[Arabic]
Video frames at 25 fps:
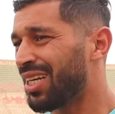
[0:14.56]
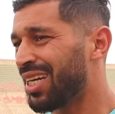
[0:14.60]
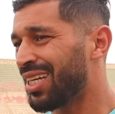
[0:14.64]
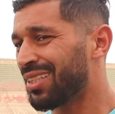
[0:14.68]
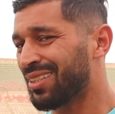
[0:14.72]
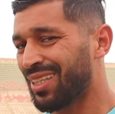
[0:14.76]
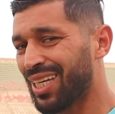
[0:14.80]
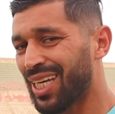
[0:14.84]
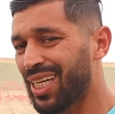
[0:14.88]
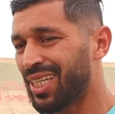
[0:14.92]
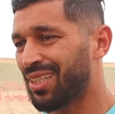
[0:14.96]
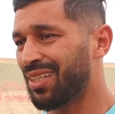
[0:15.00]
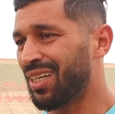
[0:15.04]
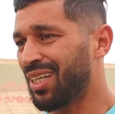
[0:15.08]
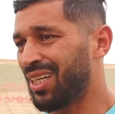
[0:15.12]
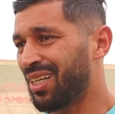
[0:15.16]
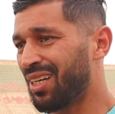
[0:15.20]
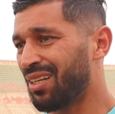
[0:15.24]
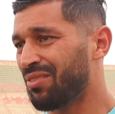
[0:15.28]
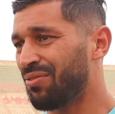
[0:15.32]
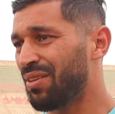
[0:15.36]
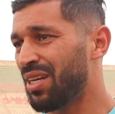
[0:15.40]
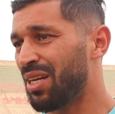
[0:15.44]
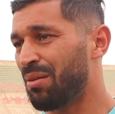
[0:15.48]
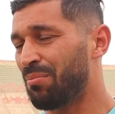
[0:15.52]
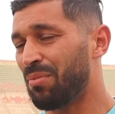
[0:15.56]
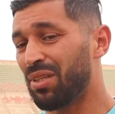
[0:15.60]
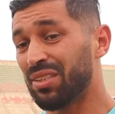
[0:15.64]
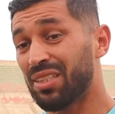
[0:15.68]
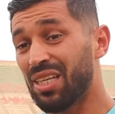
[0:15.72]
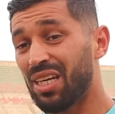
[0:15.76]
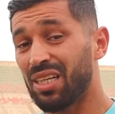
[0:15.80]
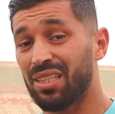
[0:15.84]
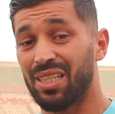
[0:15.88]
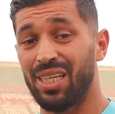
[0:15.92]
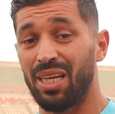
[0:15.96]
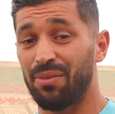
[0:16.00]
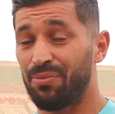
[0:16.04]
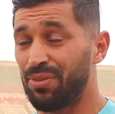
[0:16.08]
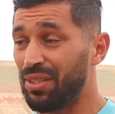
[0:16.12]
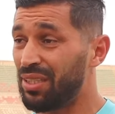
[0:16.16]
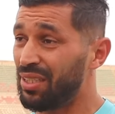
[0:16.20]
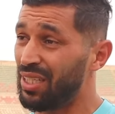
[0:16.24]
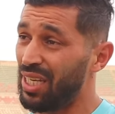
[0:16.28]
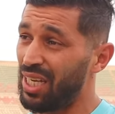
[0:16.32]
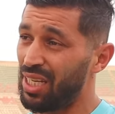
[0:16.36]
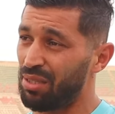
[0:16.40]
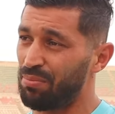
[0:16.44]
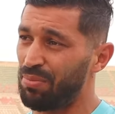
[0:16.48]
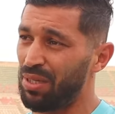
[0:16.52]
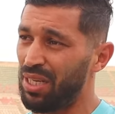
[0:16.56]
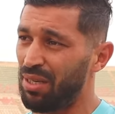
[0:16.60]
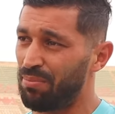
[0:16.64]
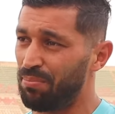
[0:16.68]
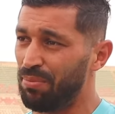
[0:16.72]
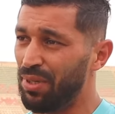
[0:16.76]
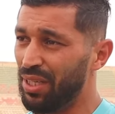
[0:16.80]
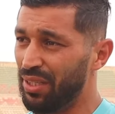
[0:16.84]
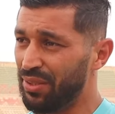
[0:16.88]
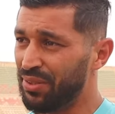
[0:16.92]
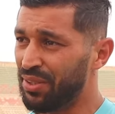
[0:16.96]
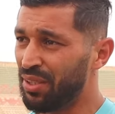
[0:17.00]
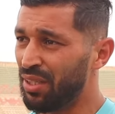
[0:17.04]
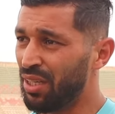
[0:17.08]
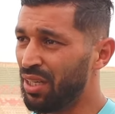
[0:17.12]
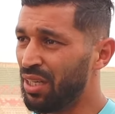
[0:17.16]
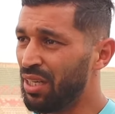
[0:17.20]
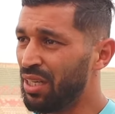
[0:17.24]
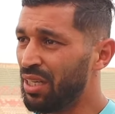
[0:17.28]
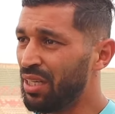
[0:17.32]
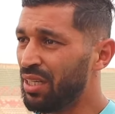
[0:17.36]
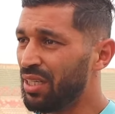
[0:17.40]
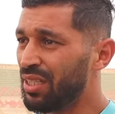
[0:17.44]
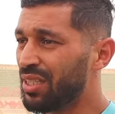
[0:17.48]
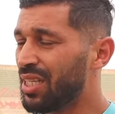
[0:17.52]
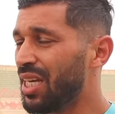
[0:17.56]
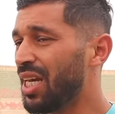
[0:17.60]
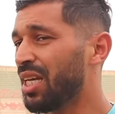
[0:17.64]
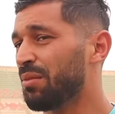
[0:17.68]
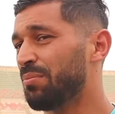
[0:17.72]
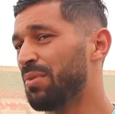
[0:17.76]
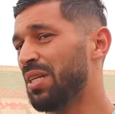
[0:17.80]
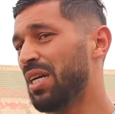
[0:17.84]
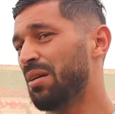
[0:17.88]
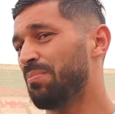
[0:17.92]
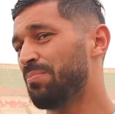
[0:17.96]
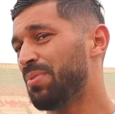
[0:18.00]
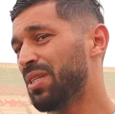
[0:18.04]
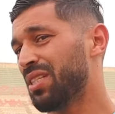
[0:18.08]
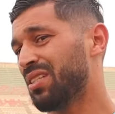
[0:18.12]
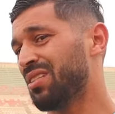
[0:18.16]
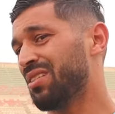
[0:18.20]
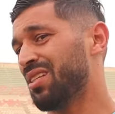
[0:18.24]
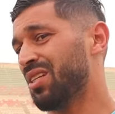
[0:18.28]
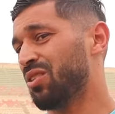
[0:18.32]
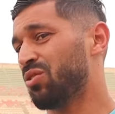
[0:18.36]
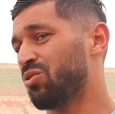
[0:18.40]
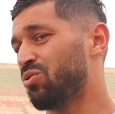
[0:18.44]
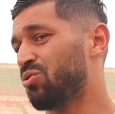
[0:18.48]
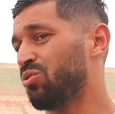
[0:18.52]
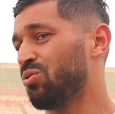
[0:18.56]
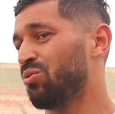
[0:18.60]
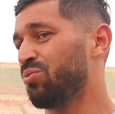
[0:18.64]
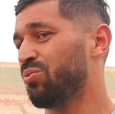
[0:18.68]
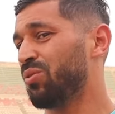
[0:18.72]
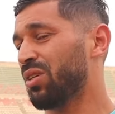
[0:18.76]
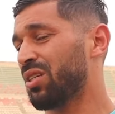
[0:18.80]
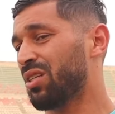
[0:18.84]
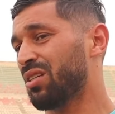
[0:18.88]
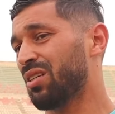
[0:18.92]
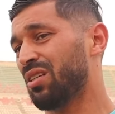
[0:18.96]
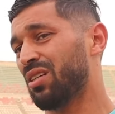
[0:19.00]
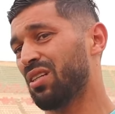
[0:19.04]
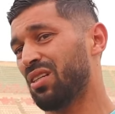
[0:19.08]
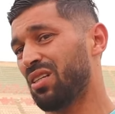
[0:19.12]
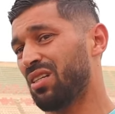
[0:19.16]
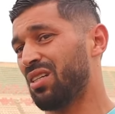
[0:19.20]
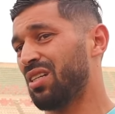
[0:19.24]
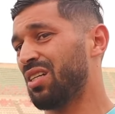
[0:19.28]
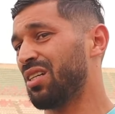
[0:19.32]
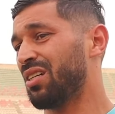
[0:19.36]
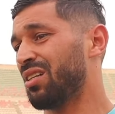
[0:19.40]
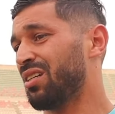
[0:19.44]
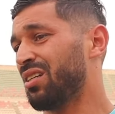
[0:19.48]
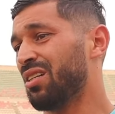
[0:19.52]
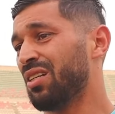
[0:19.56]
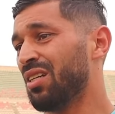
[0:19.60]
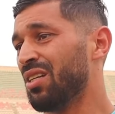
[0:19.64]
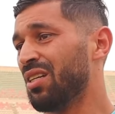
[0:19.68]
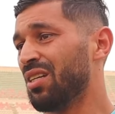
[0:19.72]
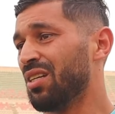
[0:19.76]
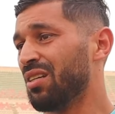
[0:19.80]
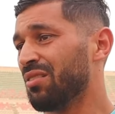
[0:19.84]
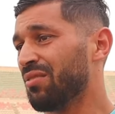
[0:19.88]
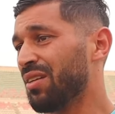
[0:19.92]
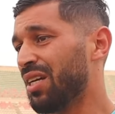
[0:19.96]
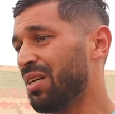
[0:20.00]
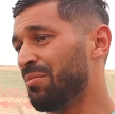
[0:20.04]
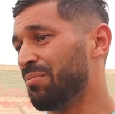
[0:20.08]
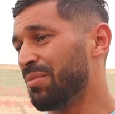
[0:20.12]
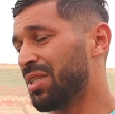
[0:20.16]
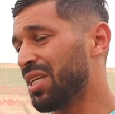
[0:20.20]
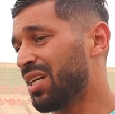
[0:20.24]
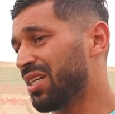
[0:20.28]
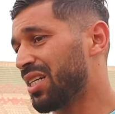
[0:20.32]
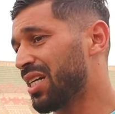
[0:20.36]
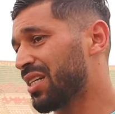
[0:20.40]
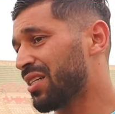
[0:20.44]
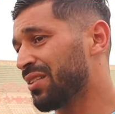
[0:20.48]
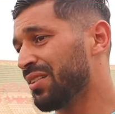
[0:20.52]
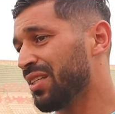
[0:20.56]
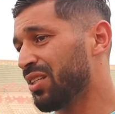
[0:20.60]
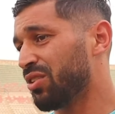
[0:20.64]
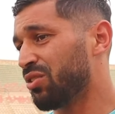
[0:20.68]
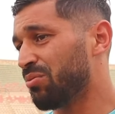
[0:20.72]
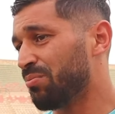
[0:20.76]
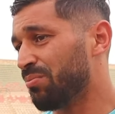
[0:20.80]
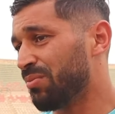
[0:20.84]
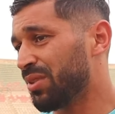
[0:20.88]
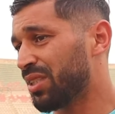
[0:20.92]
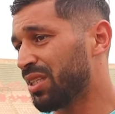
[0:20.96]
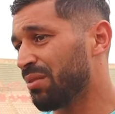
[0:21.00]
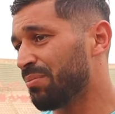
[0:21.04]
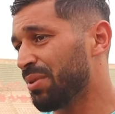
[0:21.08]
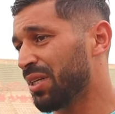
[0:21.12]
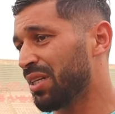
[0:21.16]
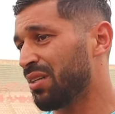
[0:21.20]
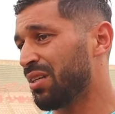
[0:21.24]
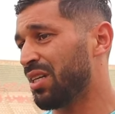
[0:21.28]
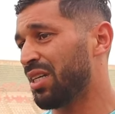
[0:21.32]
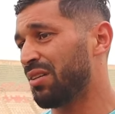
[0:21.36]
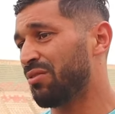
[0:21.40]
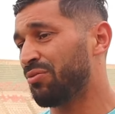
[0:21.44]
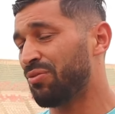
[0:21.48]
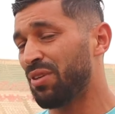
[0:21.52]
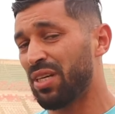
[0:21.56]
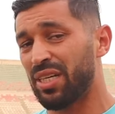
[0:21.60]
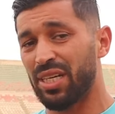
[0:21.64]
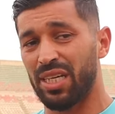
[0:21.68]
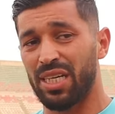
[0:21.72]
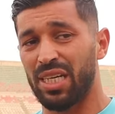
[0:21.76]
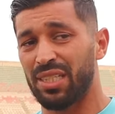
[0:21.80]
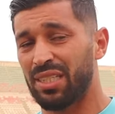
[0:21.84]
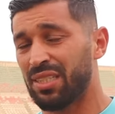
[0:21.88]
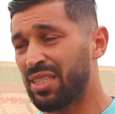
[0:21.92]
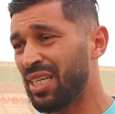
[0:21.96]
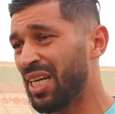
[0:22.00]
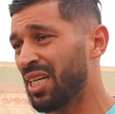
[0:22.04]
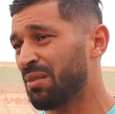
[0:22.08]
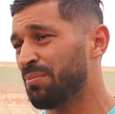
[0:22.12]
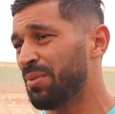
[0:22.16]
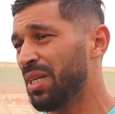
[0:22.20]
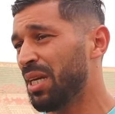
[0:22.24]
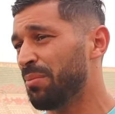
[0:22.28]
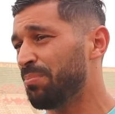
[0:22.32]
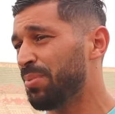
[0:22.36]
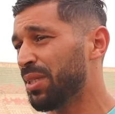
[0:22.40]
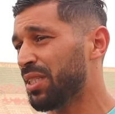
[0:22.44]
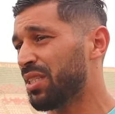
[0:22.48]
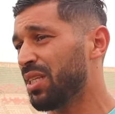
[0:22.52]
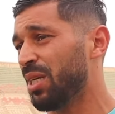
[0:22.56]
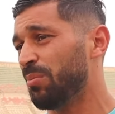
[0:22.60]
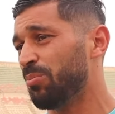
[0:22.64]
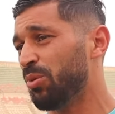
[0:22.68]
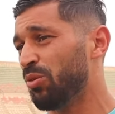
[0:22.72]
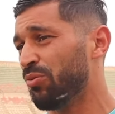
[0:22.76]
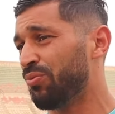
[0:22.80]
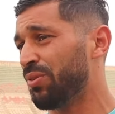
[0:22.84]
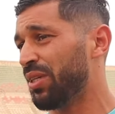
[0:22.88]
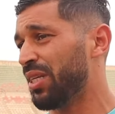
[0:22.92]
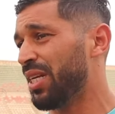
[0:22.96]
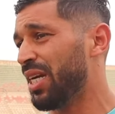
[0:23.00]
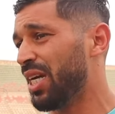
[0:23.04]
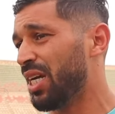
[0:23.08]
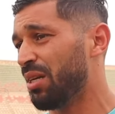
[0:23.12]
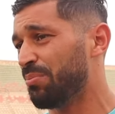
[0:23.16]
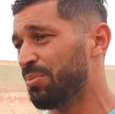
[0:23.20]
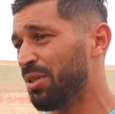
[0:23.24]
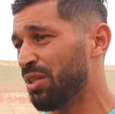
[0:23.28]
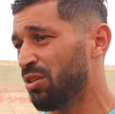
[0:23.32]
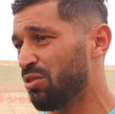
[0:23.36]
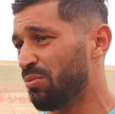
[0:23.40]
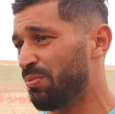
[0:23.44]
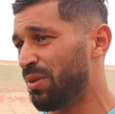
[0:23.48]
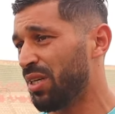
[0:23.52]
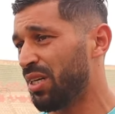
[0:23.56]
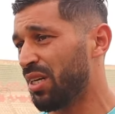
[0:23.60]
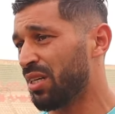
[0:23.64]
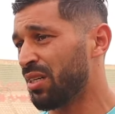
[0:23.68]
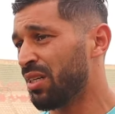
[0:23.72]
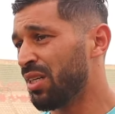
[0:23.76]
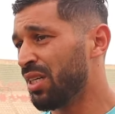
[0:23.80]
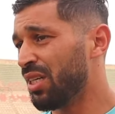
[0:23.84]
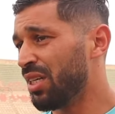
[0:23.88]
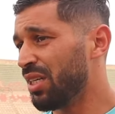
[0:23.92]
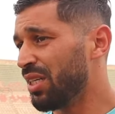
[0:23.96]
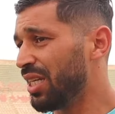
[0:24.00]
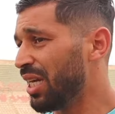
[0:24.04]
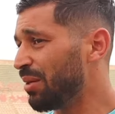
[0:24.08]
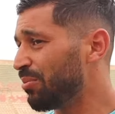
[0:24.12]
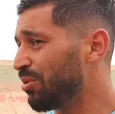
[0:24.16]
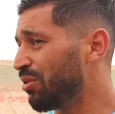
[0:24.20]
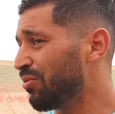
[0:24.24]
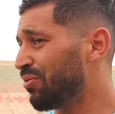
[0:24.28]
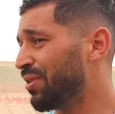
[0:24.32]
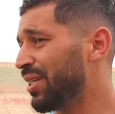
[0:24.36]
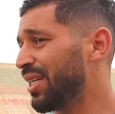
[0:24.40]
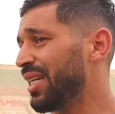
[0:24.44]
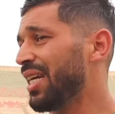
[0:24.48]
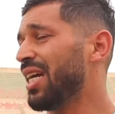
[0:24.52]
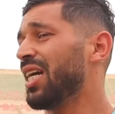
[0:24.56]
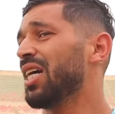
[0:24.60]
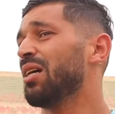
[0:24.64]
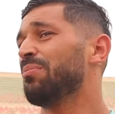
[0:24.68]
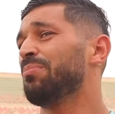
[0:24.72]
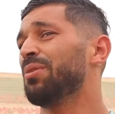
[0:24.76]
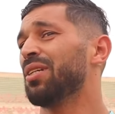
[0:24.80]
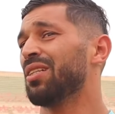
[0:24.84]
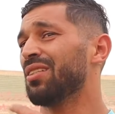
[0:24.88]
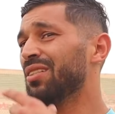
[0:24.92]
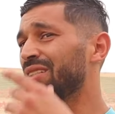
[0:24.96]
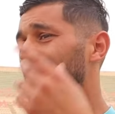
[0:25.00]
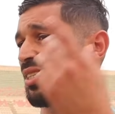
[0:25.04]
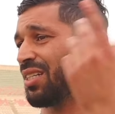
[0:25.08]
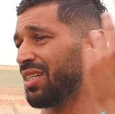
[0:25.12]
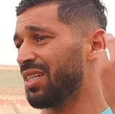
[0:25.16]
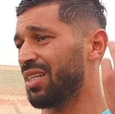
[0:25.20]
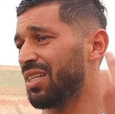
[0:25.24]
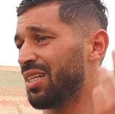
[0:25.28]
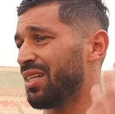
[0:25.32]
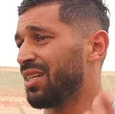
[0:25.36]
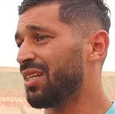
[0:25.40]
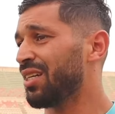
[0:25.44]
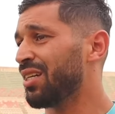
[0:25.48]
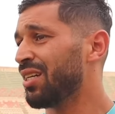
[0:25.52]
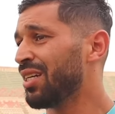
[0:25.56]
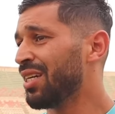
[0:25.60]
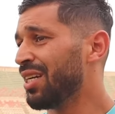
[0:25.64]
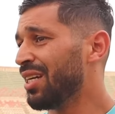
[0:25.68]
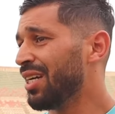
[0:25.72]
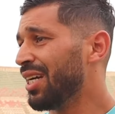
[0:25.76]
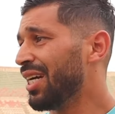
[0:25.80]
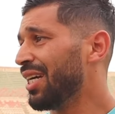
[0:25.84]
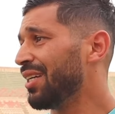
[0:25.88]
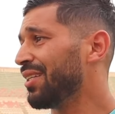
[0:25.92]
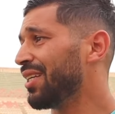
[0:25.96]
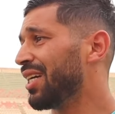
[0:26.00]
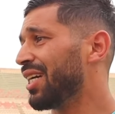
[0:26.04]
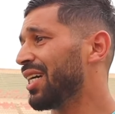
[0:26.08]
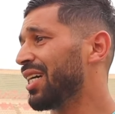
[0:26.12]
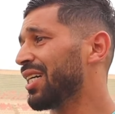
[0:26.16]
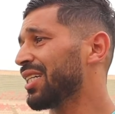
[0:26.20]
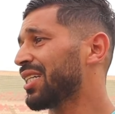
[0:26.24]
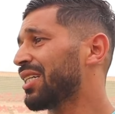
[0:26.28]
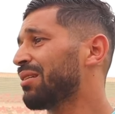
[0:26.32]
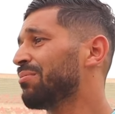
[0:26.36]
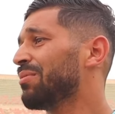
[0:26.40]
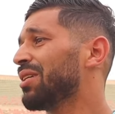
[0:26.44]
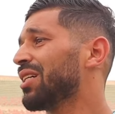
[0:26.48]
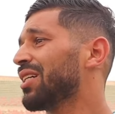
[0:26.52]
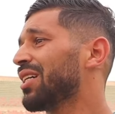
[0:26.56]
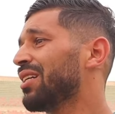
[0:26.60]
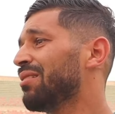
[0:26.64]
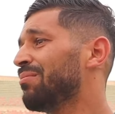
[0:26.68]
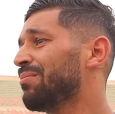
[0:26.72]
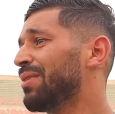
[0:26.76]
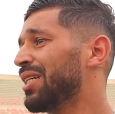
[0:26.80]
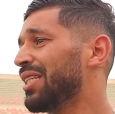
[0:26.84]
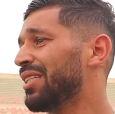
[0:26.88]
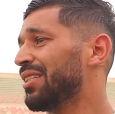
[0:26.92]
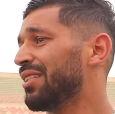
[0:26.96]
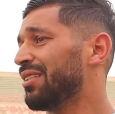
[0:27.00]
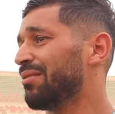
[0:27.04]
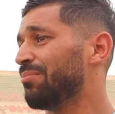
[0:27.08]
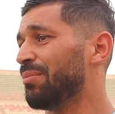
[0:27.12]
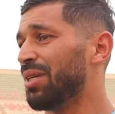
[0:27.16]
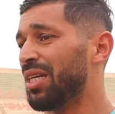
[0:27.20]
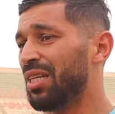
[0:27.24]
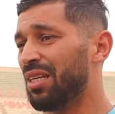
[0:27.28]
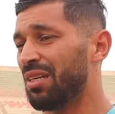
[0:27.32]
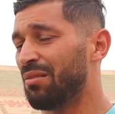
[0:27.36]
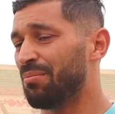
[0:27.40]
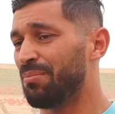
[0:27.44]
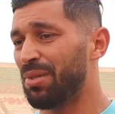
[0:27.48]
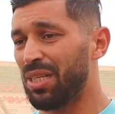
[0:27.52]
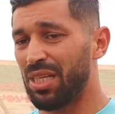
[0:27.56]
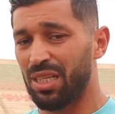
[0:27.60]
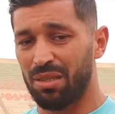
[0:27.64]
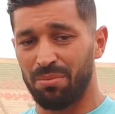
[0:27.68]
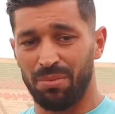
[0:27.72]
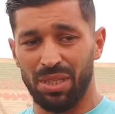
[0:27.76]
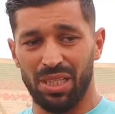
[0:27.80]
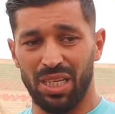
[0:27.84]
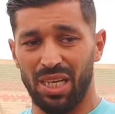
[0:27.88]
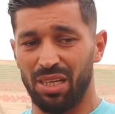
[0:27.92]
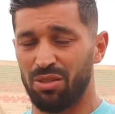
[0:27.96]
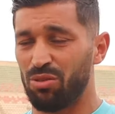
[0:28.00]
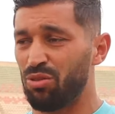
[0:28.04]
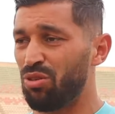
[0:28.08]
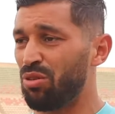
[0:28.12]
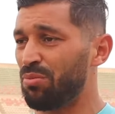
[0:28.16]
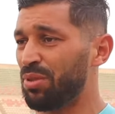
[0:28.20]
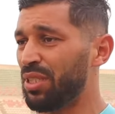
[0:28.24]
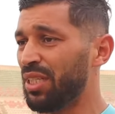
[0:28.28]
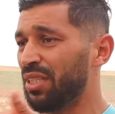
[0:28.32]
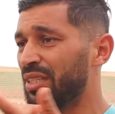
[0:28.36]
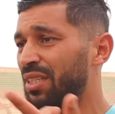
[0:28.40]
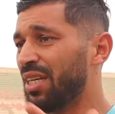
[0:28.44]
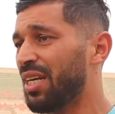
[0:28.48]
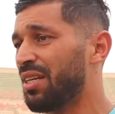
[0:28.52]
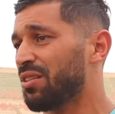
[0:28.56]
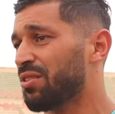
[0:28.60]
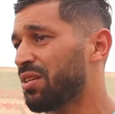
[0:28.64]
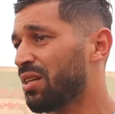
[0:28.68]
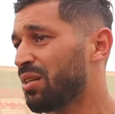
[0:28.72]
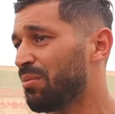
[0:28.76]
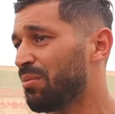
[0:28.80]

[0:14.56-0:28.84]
تغيضك فاهم انت راك تلعب في اتحاد بالعباس اتحاد بالعباس الناس تشوفك فاهم انت راك نجم تبغي فريق اتحاد بالعباس لعبوا فيه لاعبين كبار لعبوا فيه لاعبين آه، حنا كيما قال ما بالك ما نلحقوهمش حتى 10%